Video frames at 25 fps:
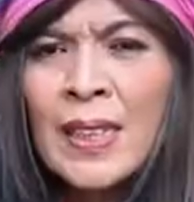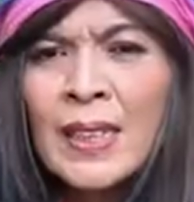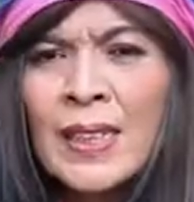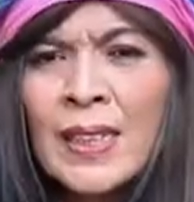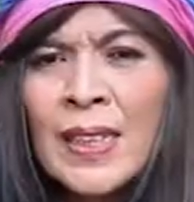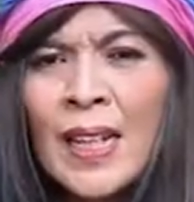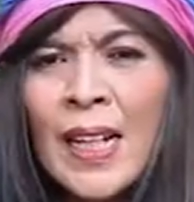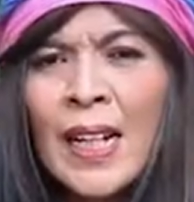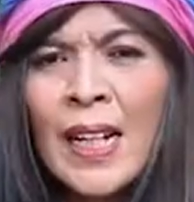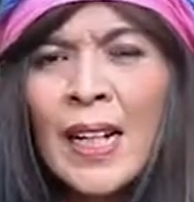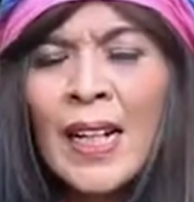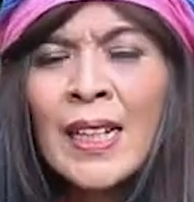
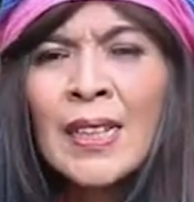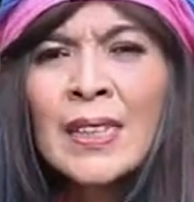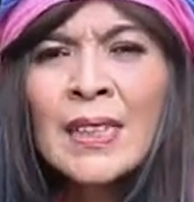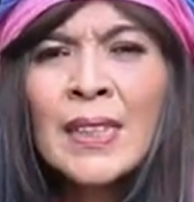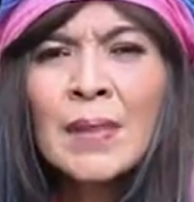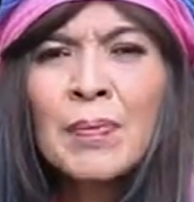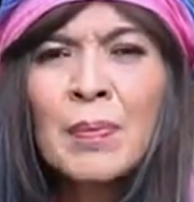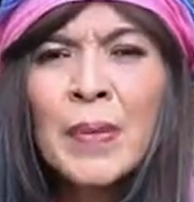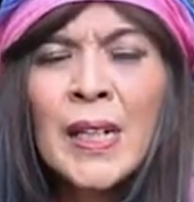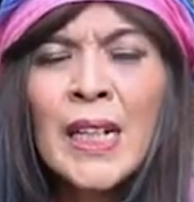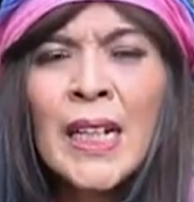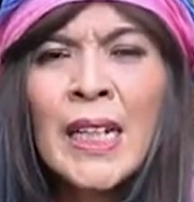Silakan
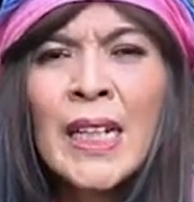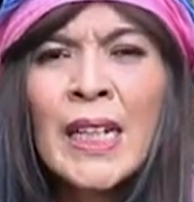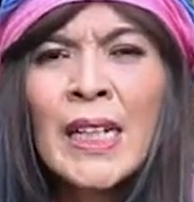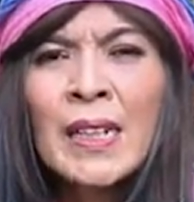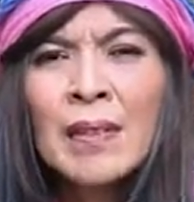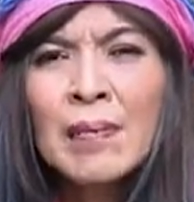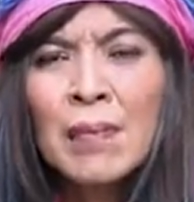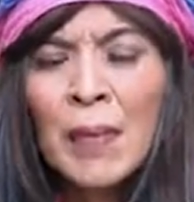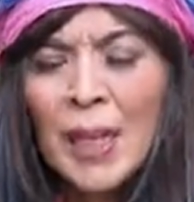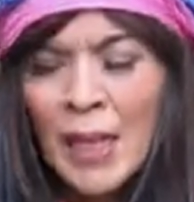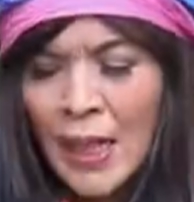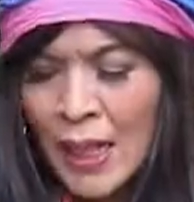
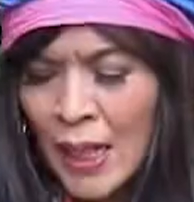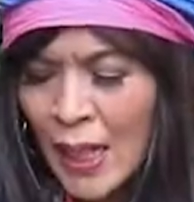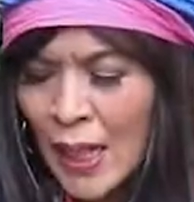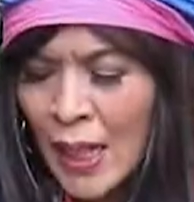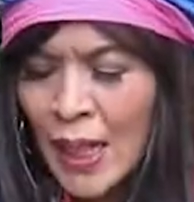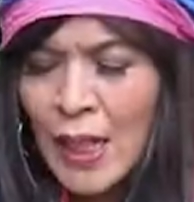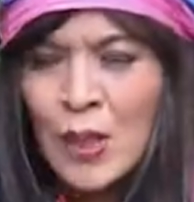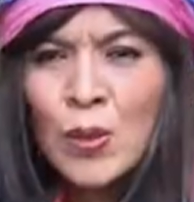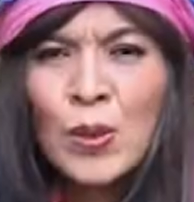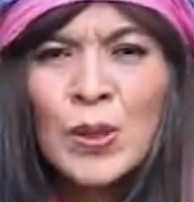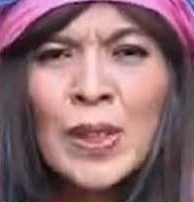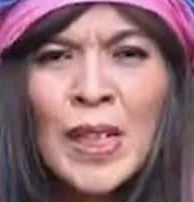dipilih mana
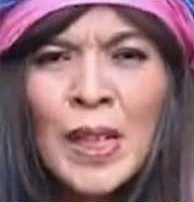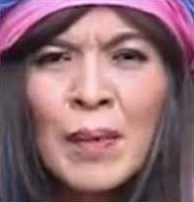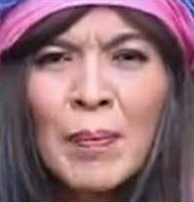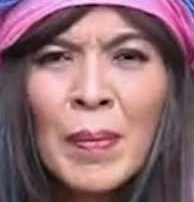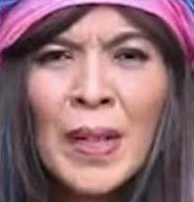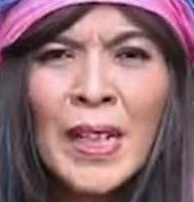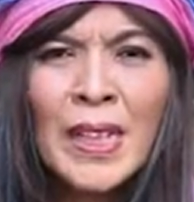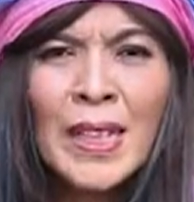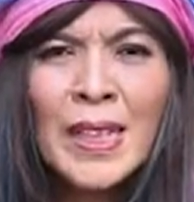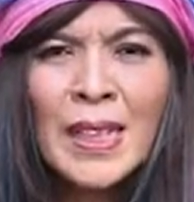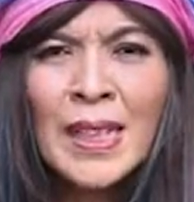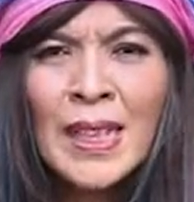kartunya yang
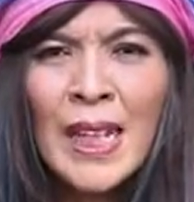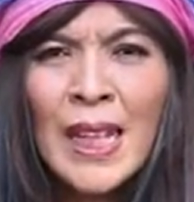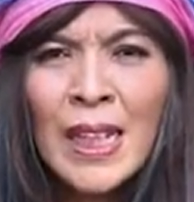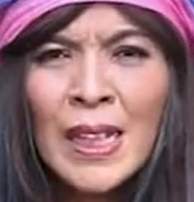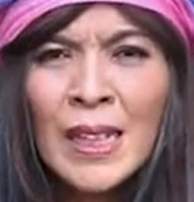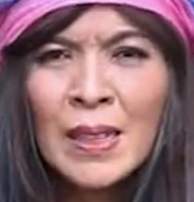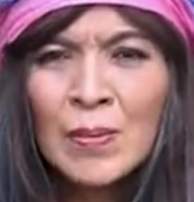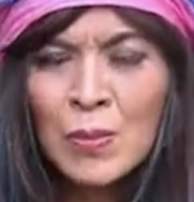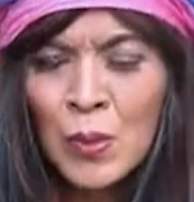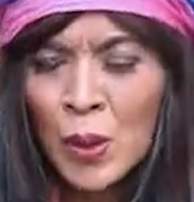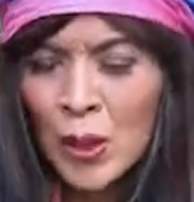paling ketarik